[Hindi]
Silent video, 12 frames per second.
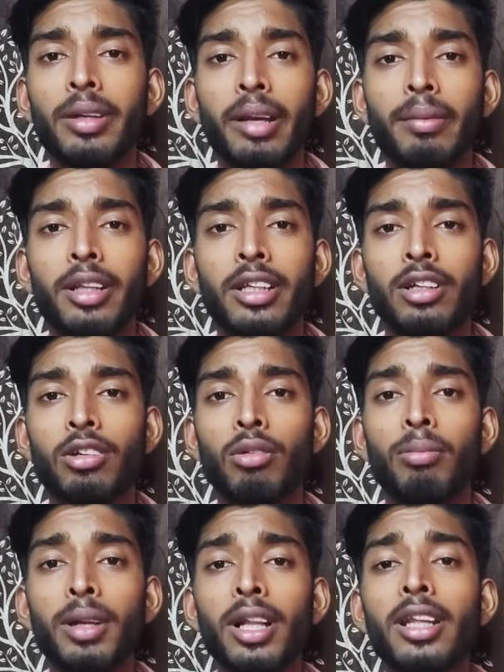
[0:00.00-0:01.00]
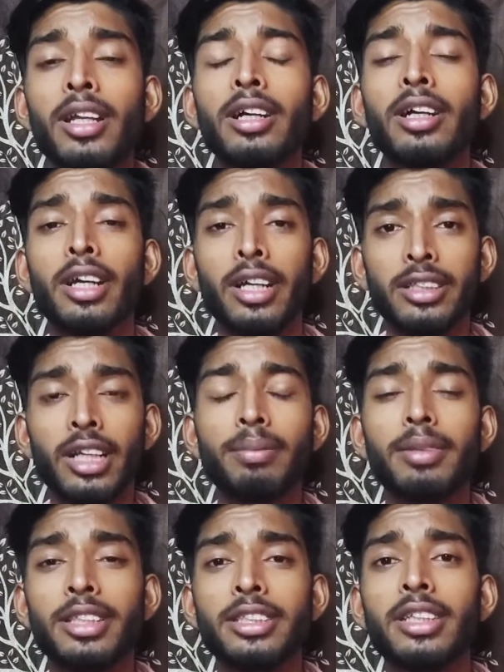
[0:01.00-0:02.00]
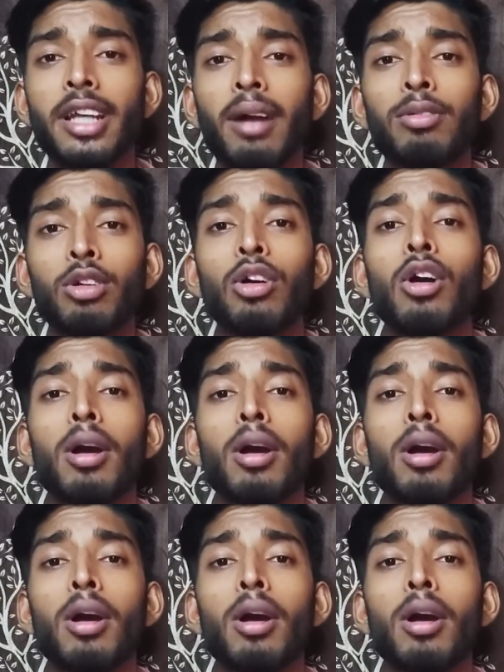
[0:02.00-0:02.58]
में कैमरा देखने को मिल जाता है साथ में इसकी आपको